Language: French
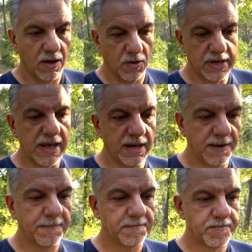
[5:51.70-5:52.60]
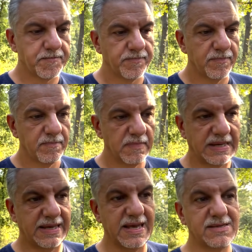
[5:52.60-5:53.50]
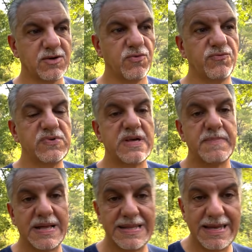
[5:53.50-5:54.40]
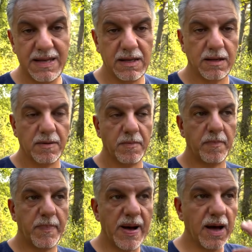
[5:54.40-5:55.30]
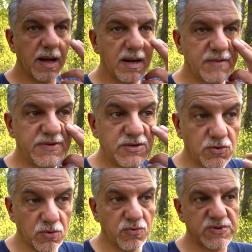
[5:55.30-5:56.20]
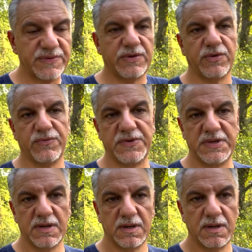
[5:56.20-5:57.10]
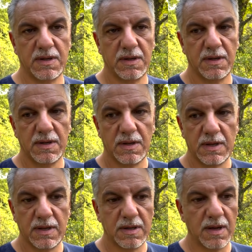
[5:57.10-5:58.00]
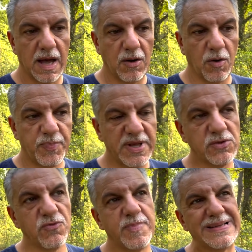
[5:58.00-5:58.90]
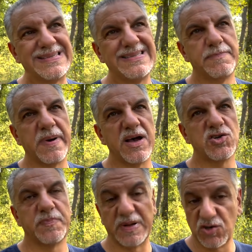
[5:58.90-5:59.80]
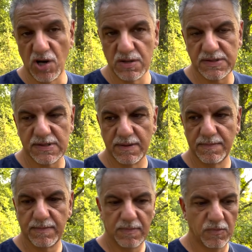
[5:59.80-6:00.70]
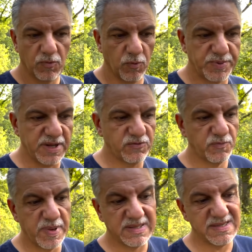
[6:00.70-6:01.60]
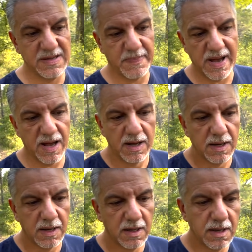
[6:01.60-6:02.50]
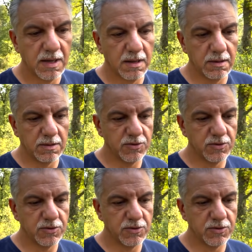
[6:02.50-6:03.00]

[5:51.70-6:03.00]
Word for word: Ok, mais qu'est-ce que vous émanez par la vision que vous avez de votre vie Alors peut-être que vous baptisez pas j'ai pas de chance, ou peut-être que vous baptisez pas euh,